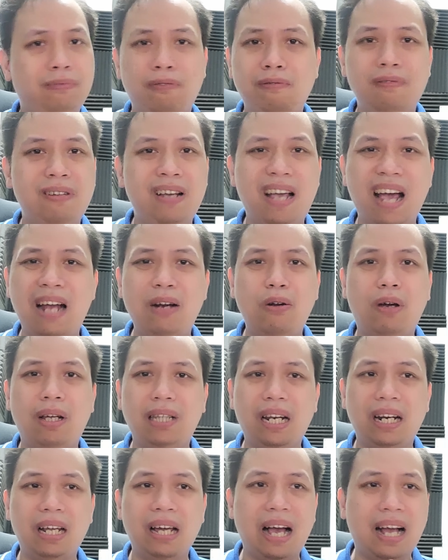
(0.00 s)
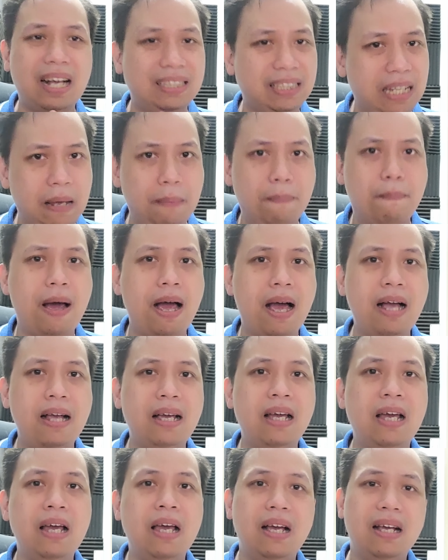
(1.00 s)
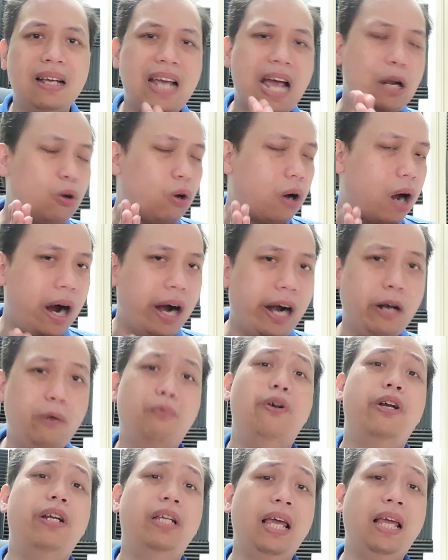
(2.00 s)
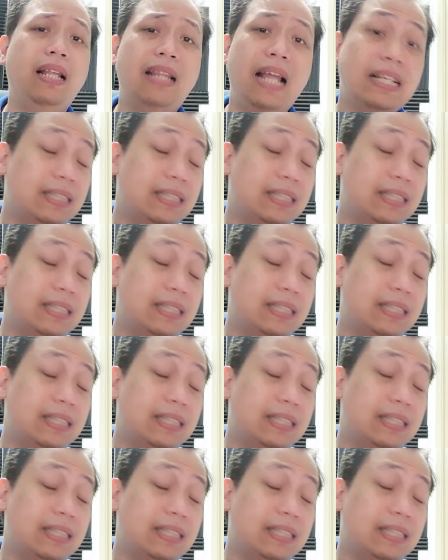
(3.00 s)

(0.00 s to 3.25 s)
kung gaano ka talaga kasipag, gaano ka hardworking.